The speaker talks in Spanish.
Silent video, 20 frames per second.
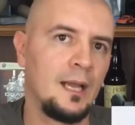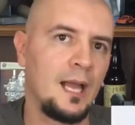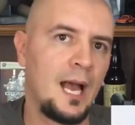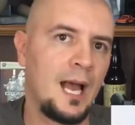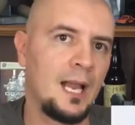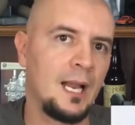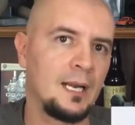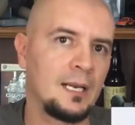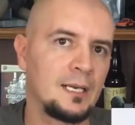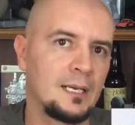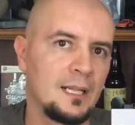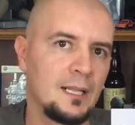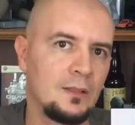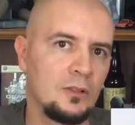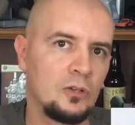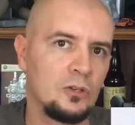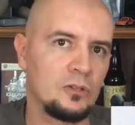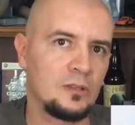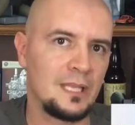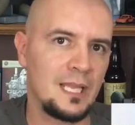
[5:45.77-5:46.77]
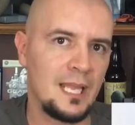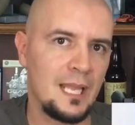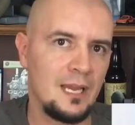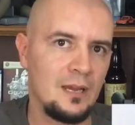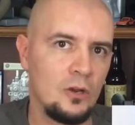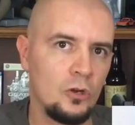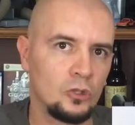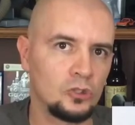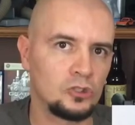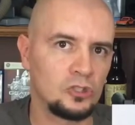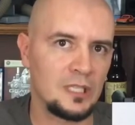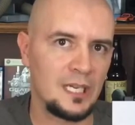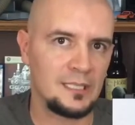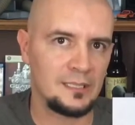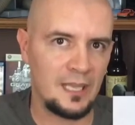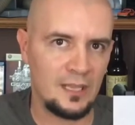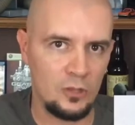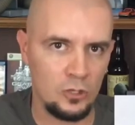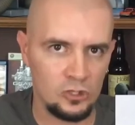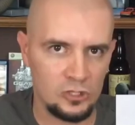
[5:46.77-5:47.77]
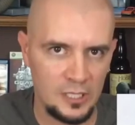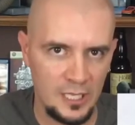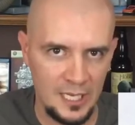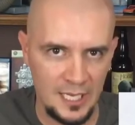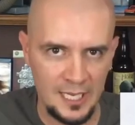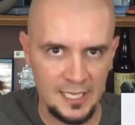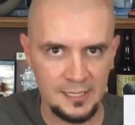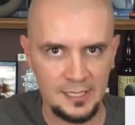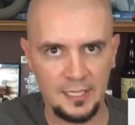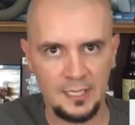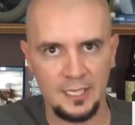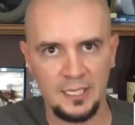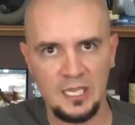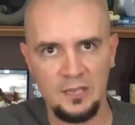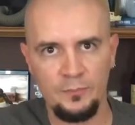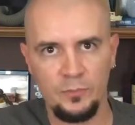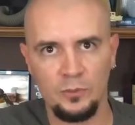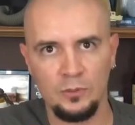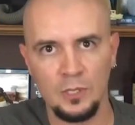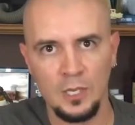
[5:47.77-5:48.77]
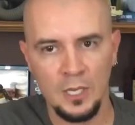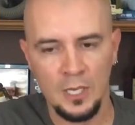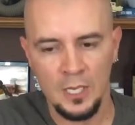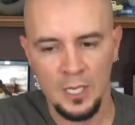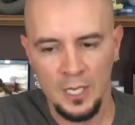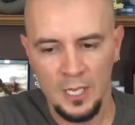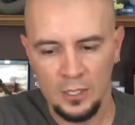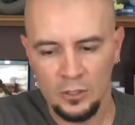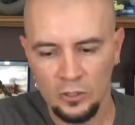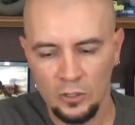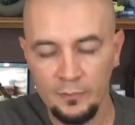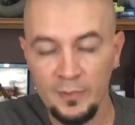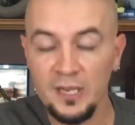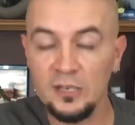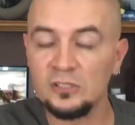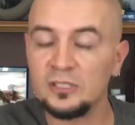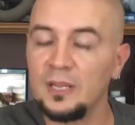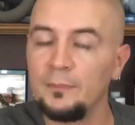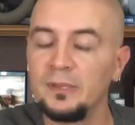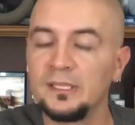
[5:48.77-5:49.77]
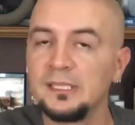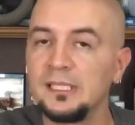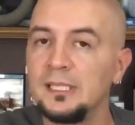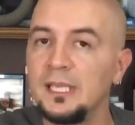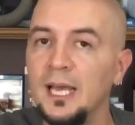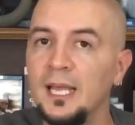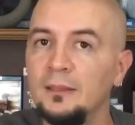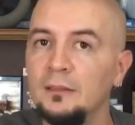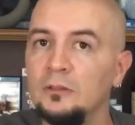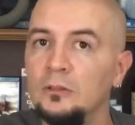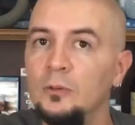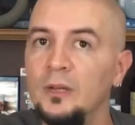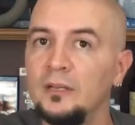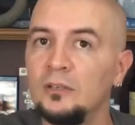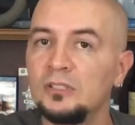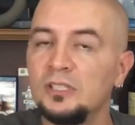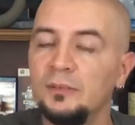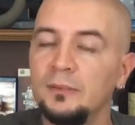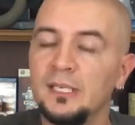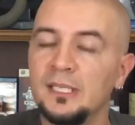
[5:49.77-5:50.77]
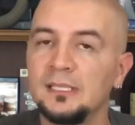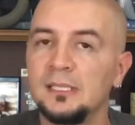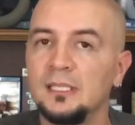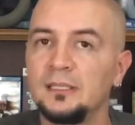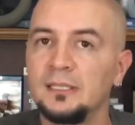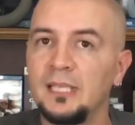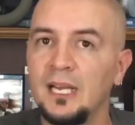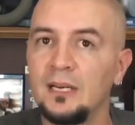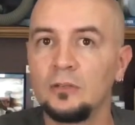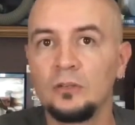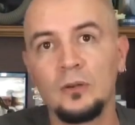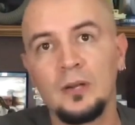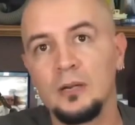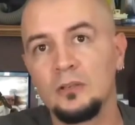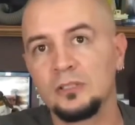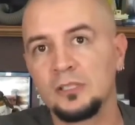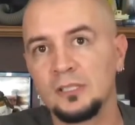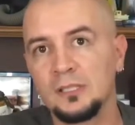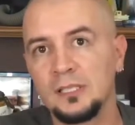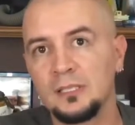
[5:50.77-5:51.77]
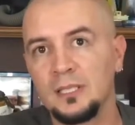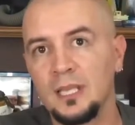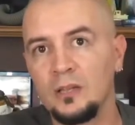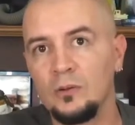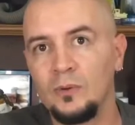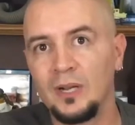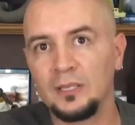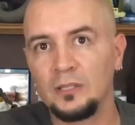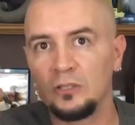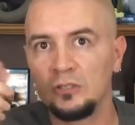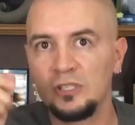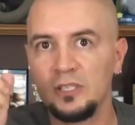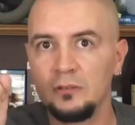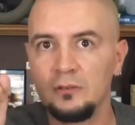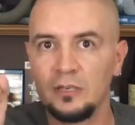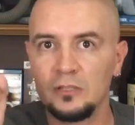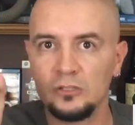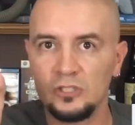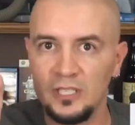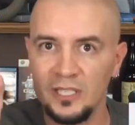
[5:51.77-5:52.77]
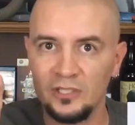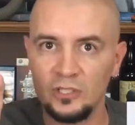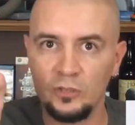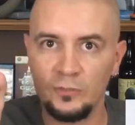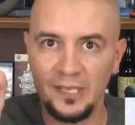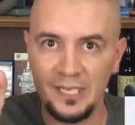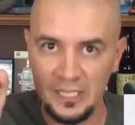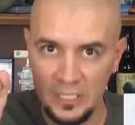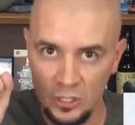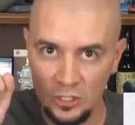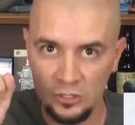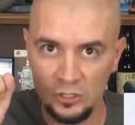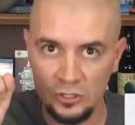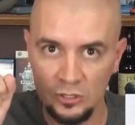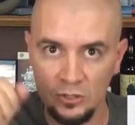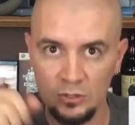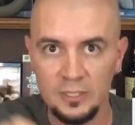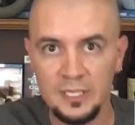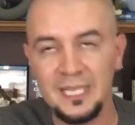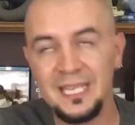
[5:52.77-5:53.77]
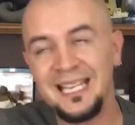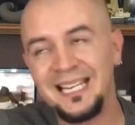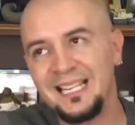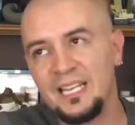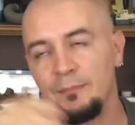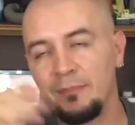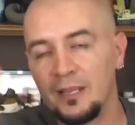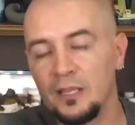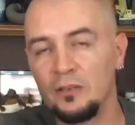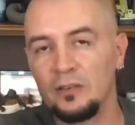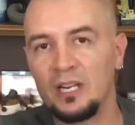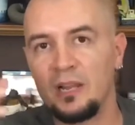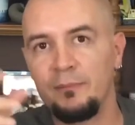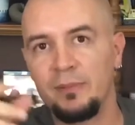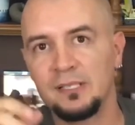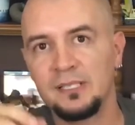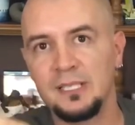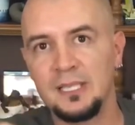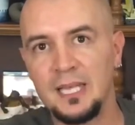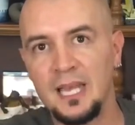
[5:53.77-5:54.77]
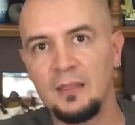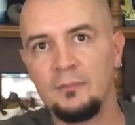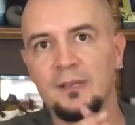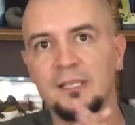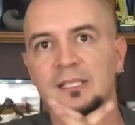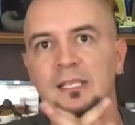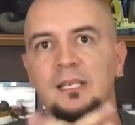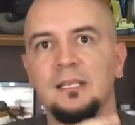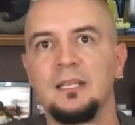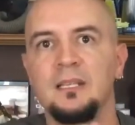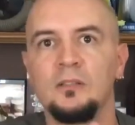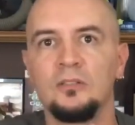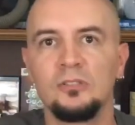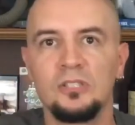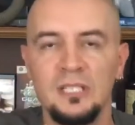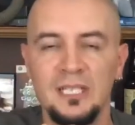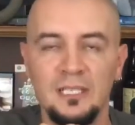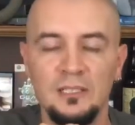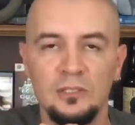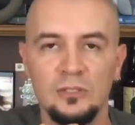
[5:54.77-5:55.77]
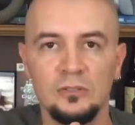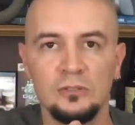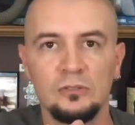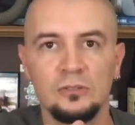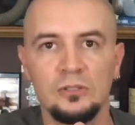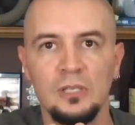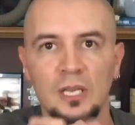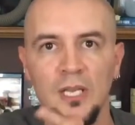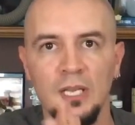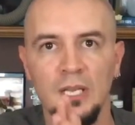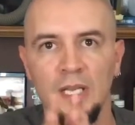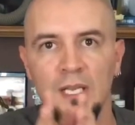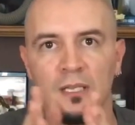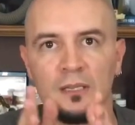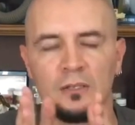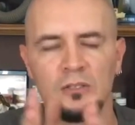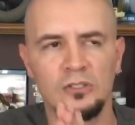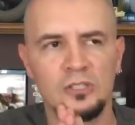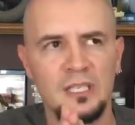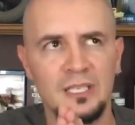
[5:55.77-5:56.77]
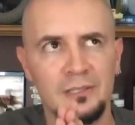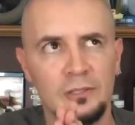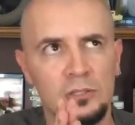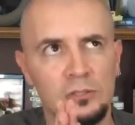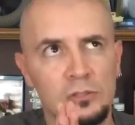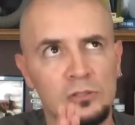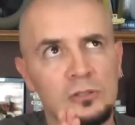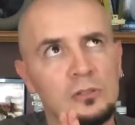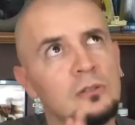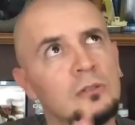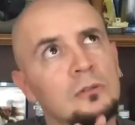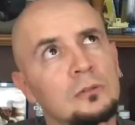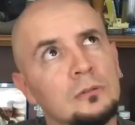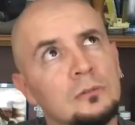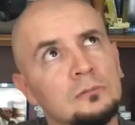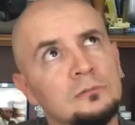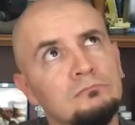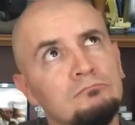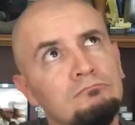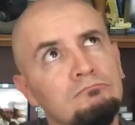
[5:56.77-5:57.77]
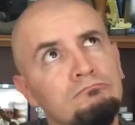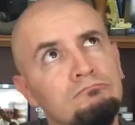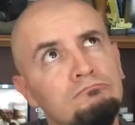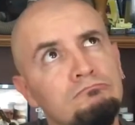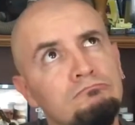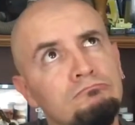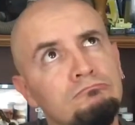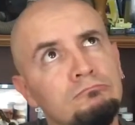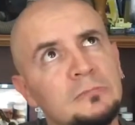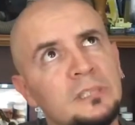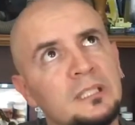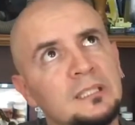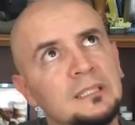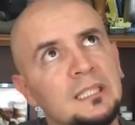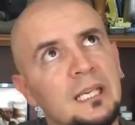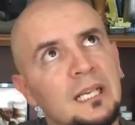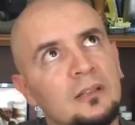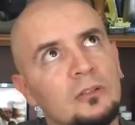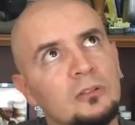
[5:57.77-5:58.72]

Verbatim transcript: alrededor de los 32 gigas, el equipo con menos capacidad. Luego se van a saltar no a los 64, sino a los 128 y el de mayor capacidad va a ser de 200, 200, eh, mm, ¿qué serán?